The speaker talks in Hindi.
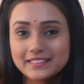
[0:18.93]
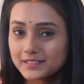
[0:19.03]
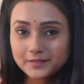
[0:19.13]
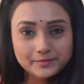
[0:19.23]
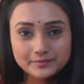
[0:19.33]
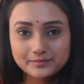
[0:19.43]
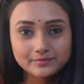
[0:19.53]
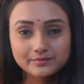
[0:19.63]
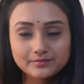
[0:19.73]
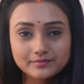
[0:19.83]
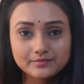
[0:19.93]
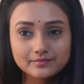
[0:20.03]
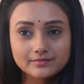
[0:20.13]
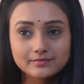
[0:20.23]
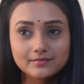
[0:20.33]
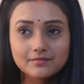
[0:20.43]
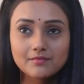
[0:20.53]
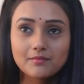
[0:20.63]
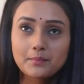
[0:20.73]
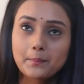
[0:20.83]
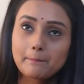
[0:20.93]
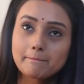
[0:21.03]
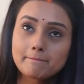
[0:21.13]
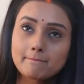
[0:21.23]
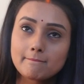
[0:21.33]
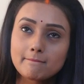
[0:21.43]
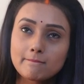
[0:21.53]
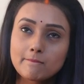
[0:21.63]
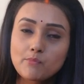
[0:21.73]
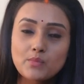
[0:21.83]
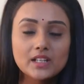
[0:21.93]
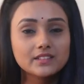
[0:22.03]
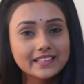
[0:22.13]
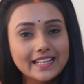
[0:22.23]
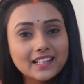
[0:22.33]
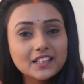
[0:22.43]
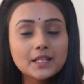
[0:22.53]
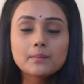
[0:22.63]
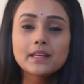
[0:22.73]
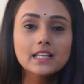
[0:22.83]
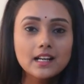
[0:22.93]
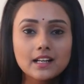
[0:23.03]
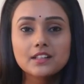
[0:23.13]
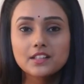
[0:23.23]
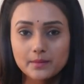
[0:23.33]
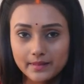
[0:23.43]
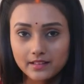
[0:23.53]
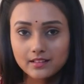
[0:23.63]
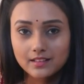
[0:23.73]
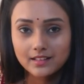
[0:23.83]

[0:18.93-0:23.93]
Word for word: मूवी और टीवी शो hmm, देखने में या करने में